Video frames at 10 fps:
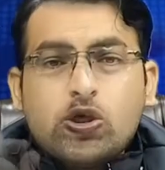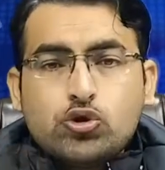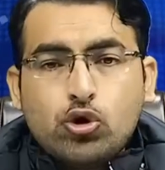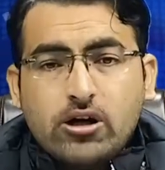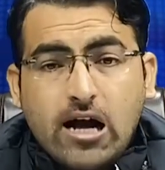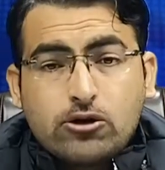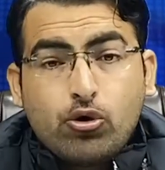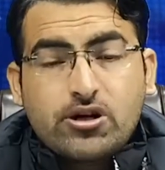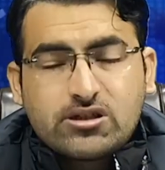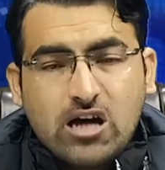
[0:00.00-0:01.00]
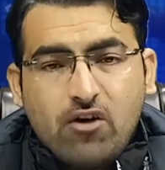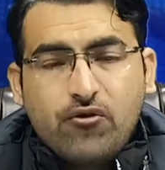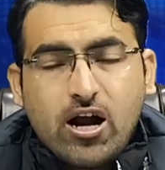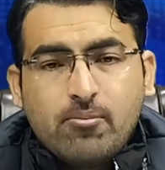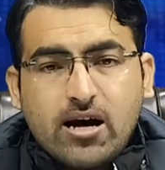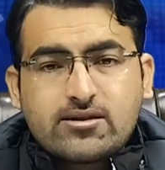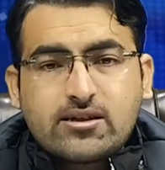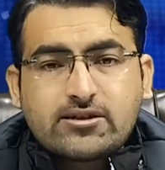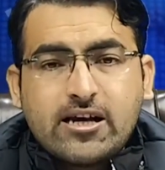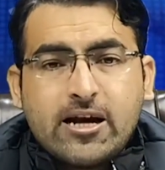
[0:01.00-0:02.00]
जो ना तो इंसाफ फराम कर
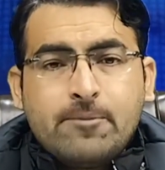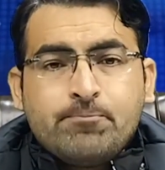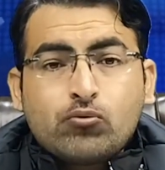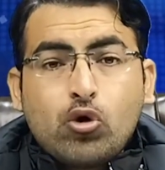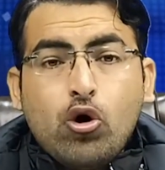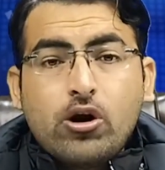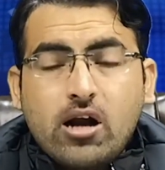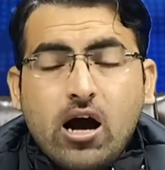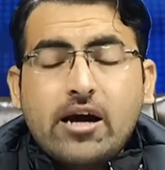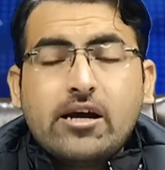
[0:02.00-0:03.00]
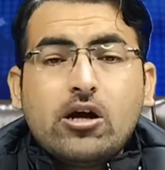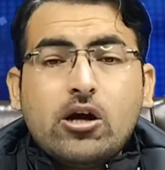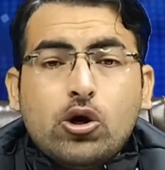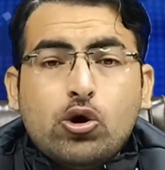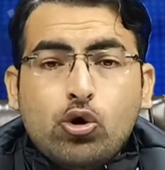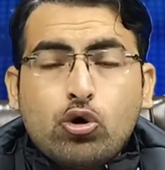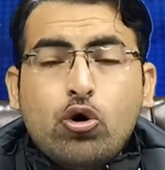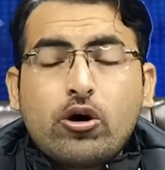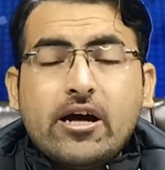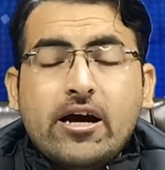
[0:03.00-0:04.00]
सकते हैं और ना ही
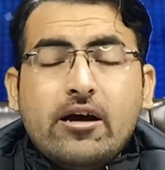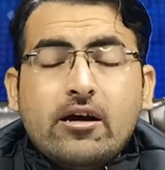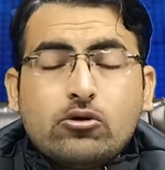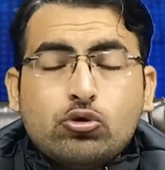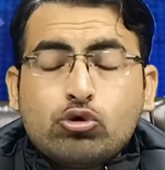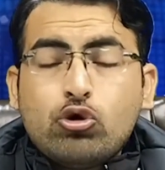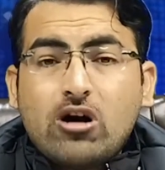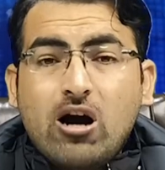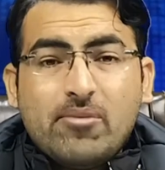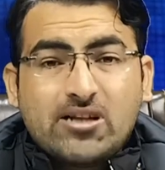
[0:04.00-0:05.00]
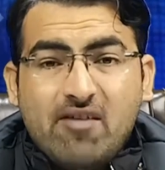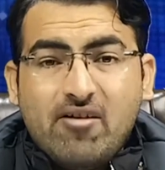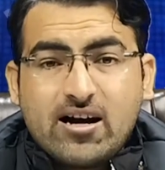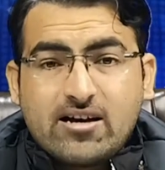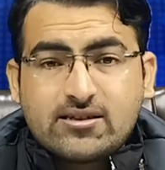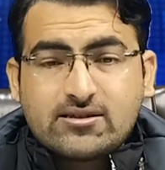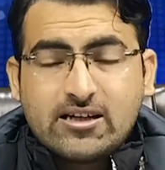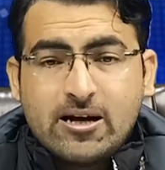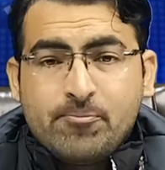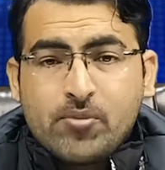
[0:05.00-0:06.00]
लोगों के दुखों का मदावा कर सकते
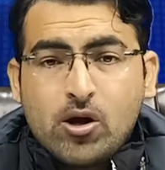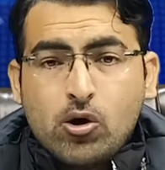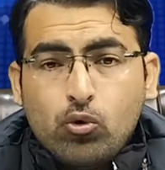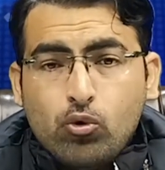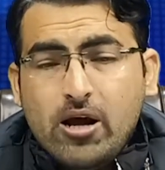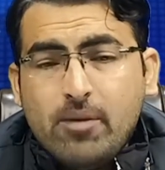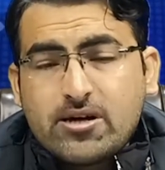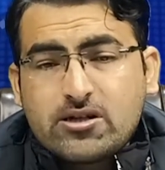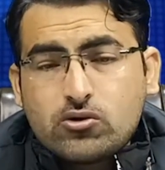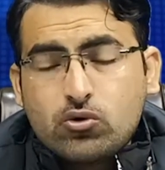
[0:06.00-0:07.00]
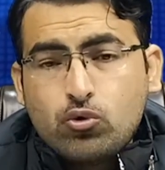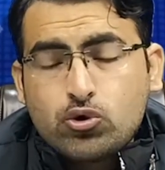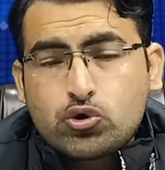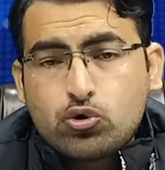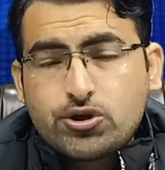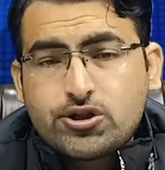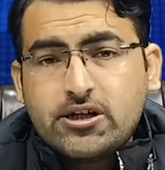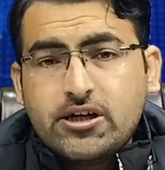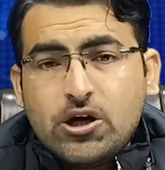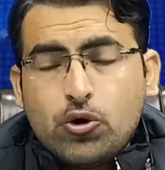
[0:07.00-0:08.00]
हैं उन्हें बस उस
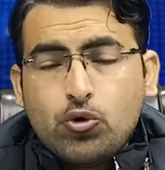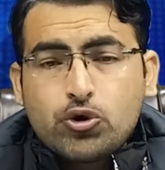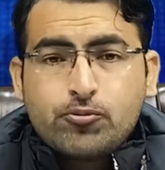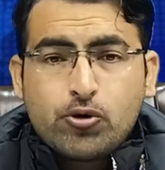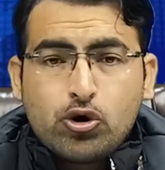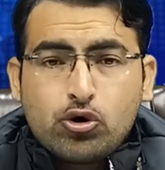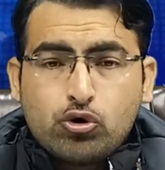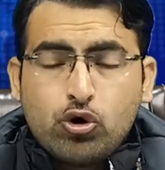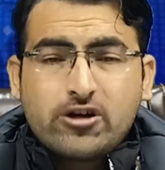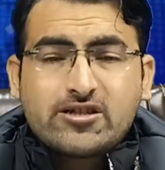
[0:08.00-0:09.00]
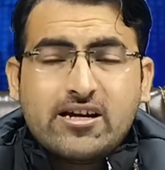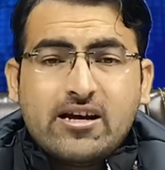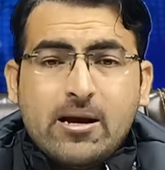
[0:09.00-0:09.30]
कुर्सी उस प्रोटोकॉल से